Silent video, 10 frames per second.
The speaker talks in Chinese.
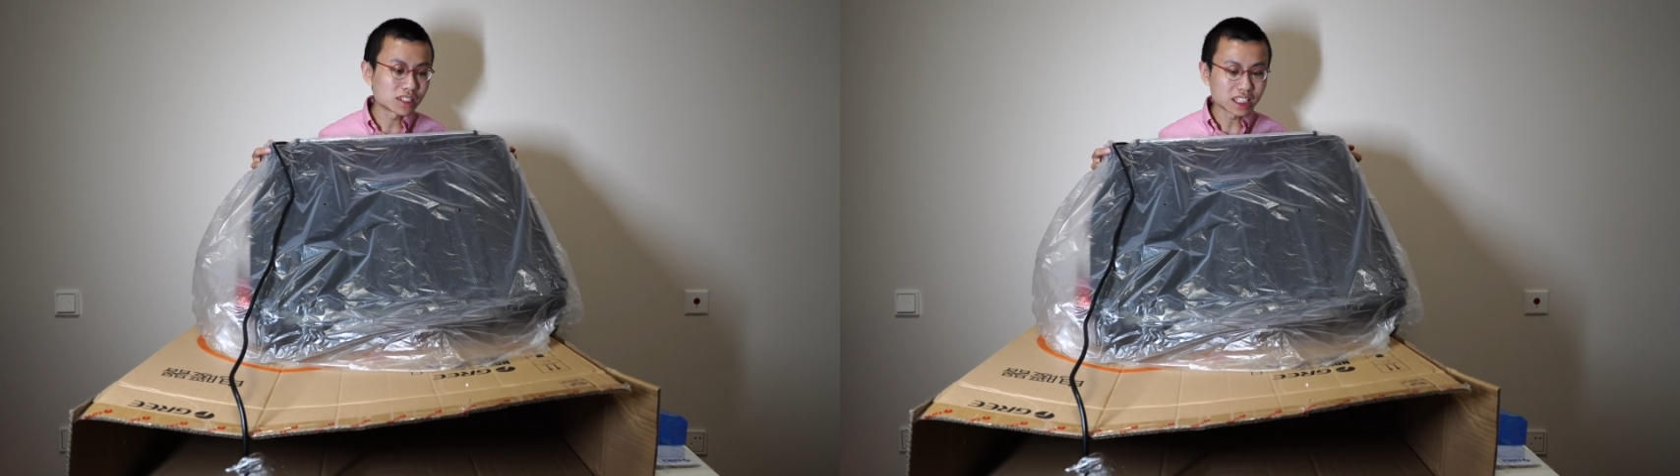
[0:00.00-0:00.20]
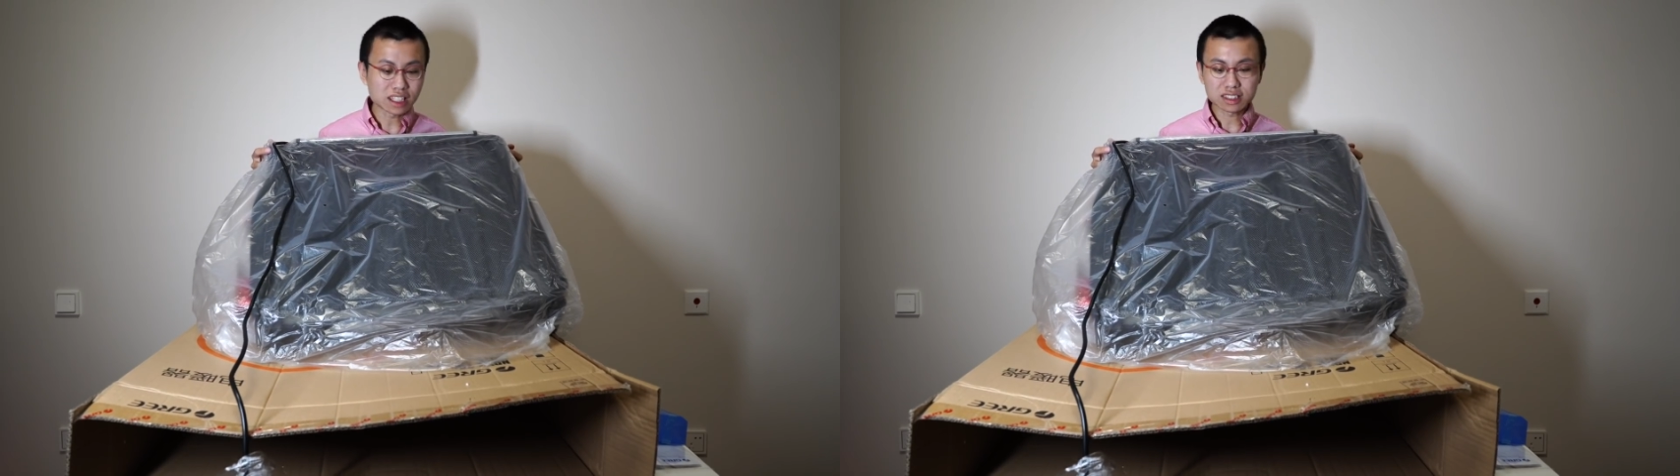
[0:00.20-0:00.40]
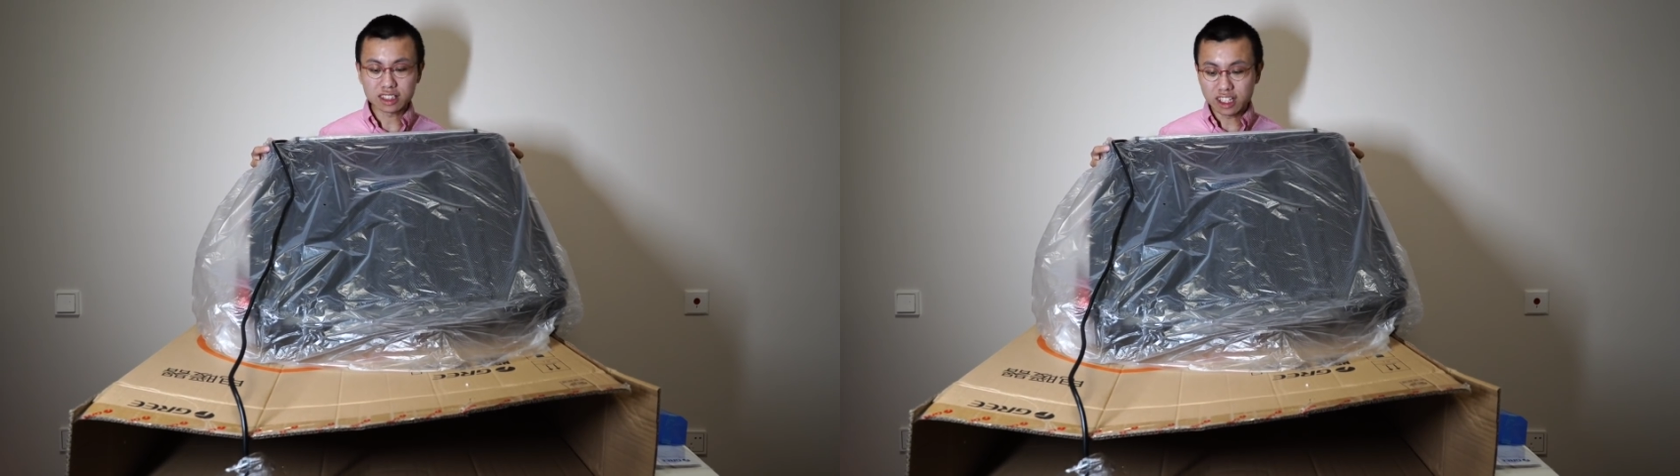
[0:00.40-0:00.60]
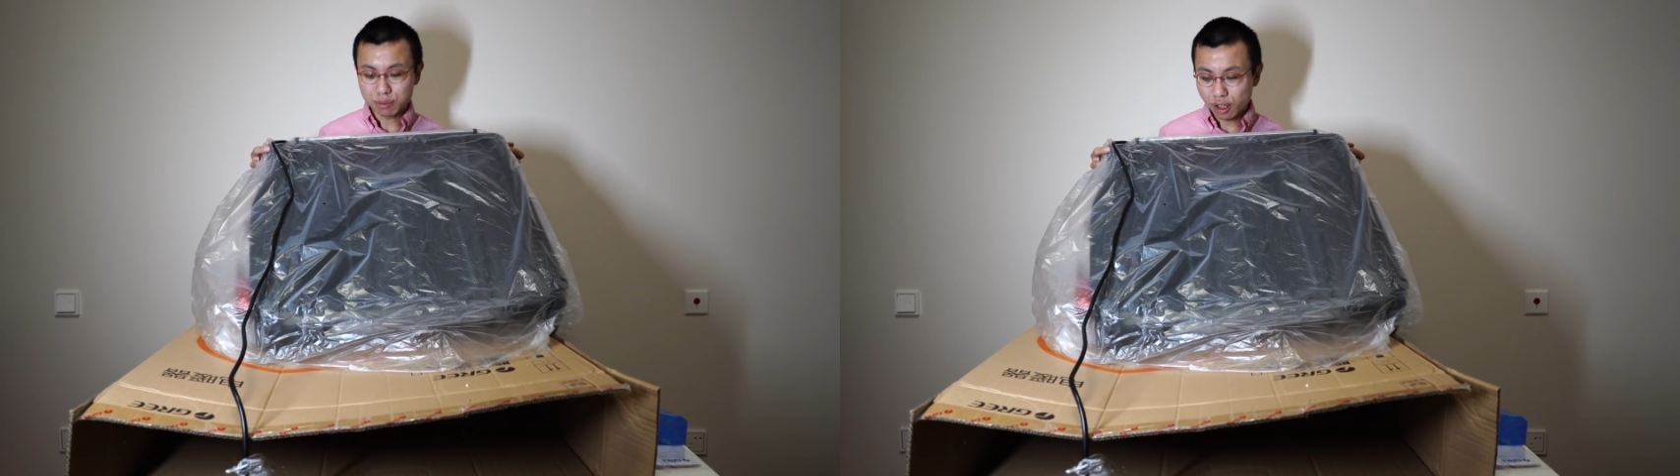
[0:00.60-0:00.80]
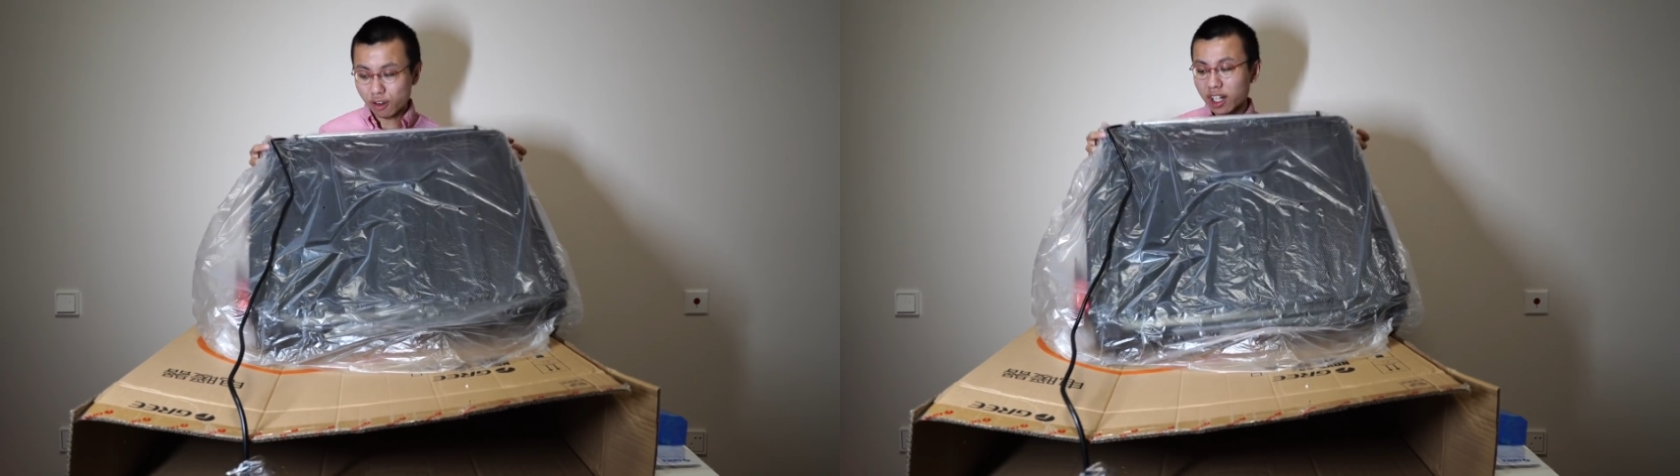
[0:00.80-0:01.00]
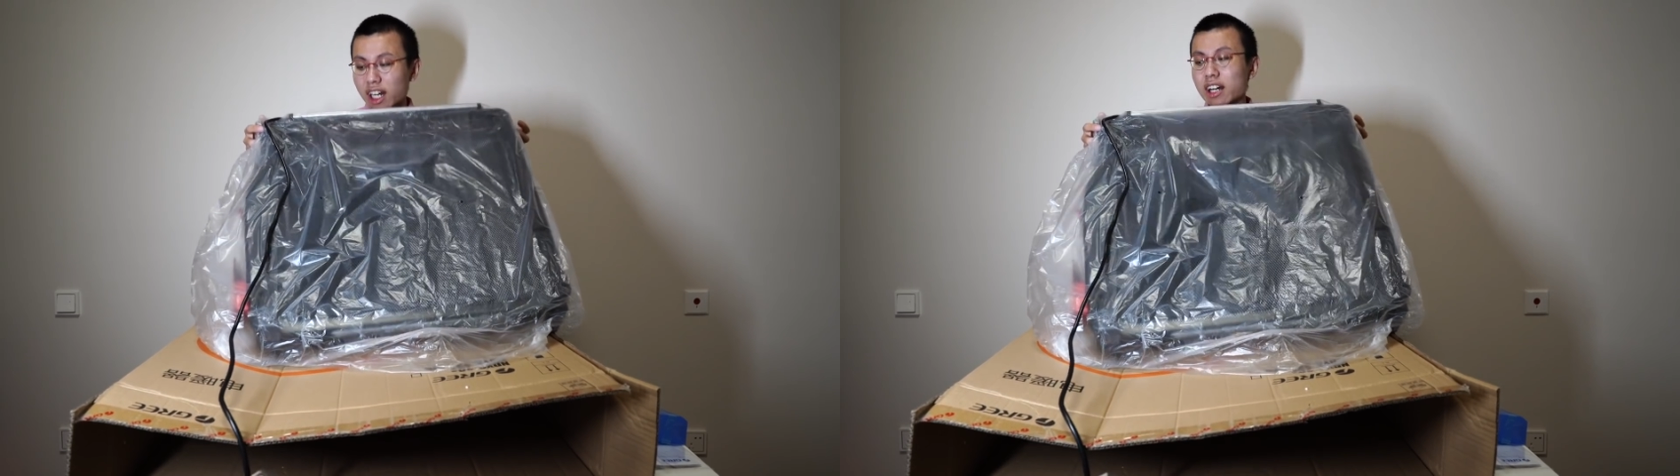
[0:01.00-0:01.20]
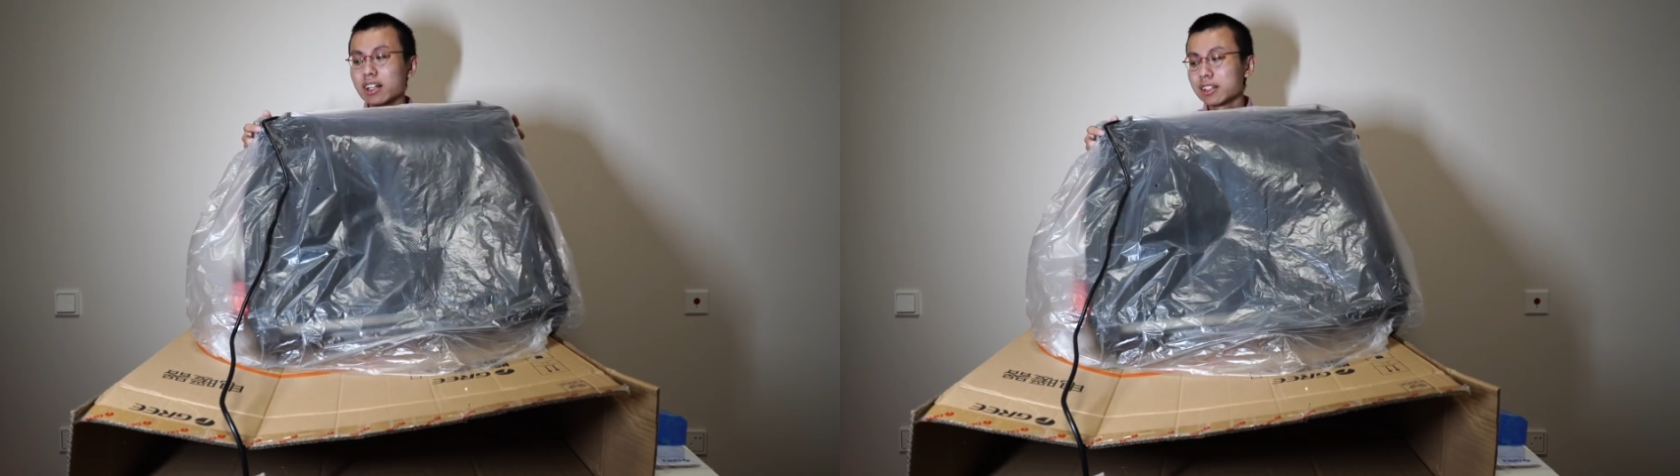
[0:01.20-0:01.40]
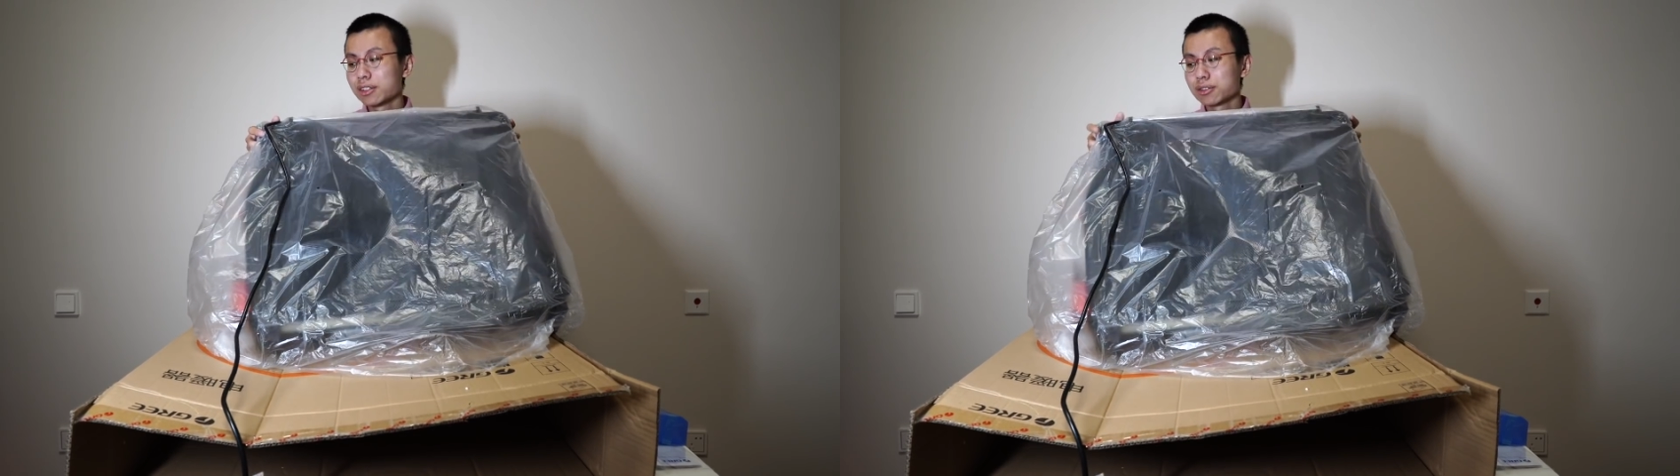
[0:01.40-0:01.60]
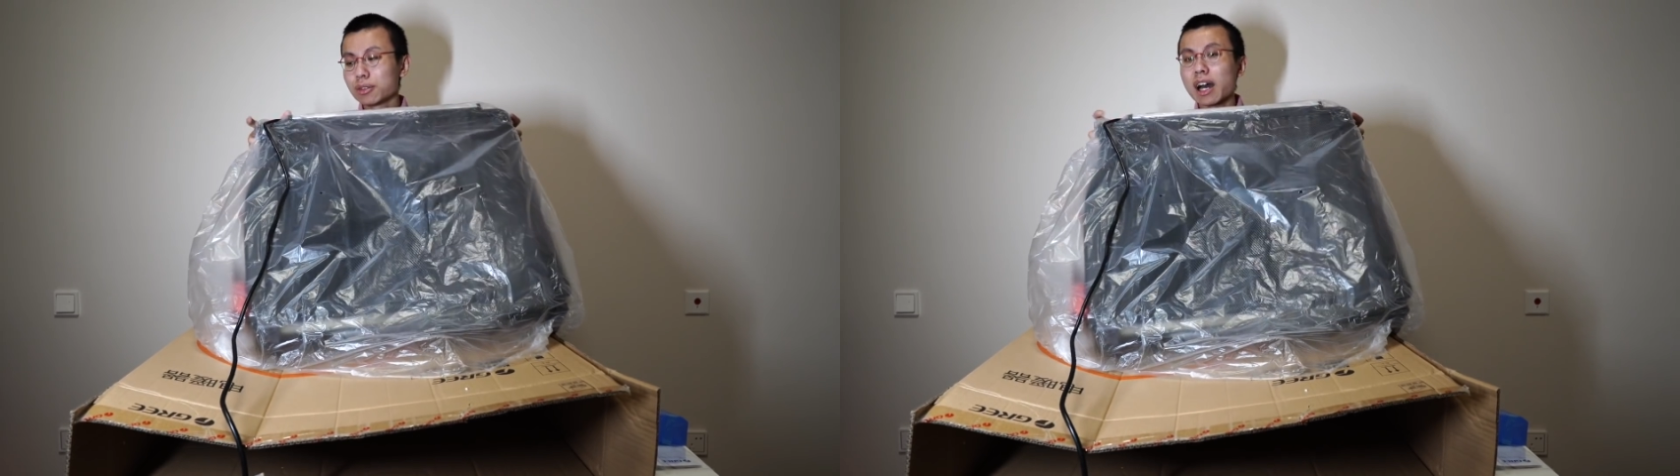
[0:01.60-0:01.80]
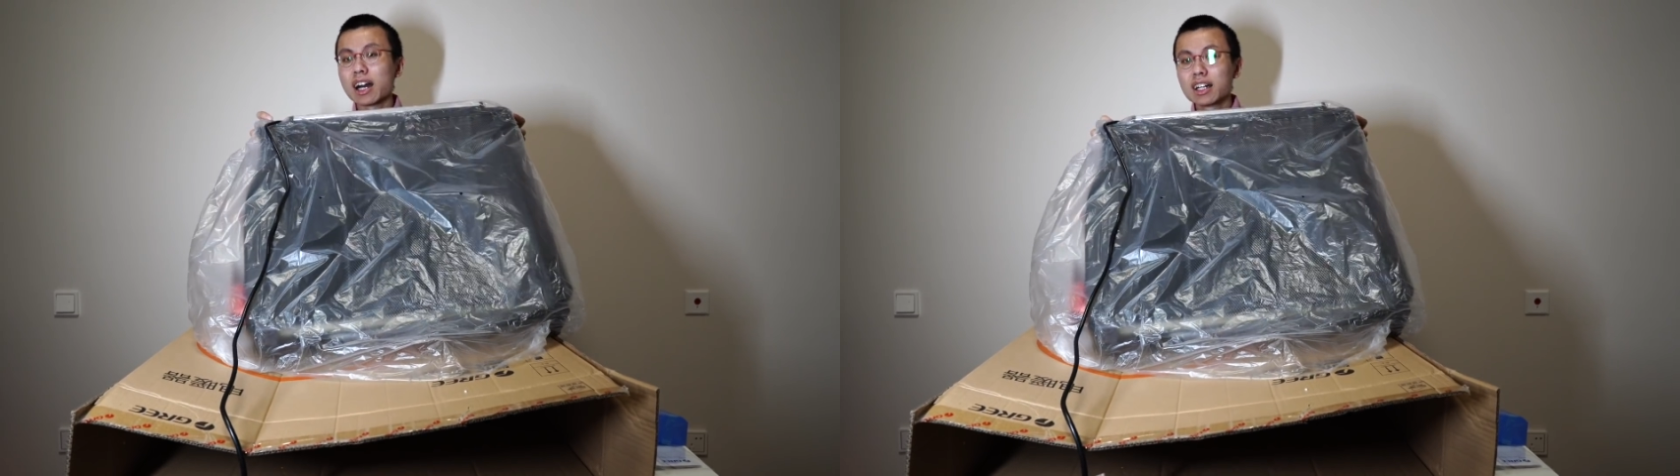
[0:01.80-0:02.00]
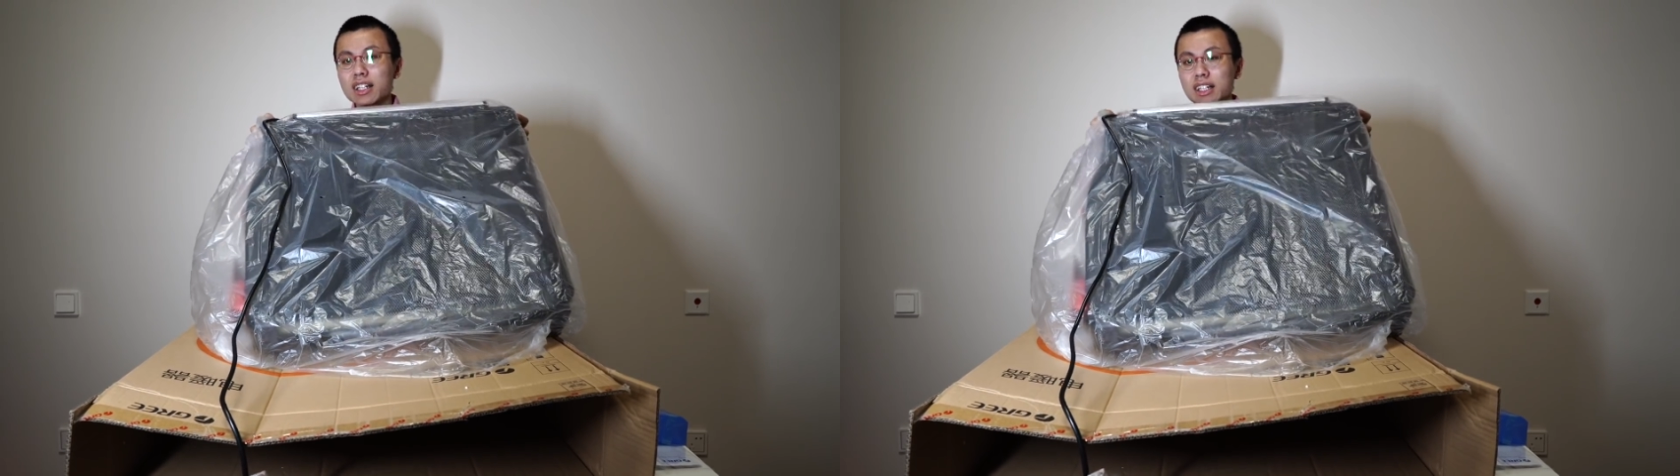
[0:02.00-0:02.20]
的样子也不好看，对吧？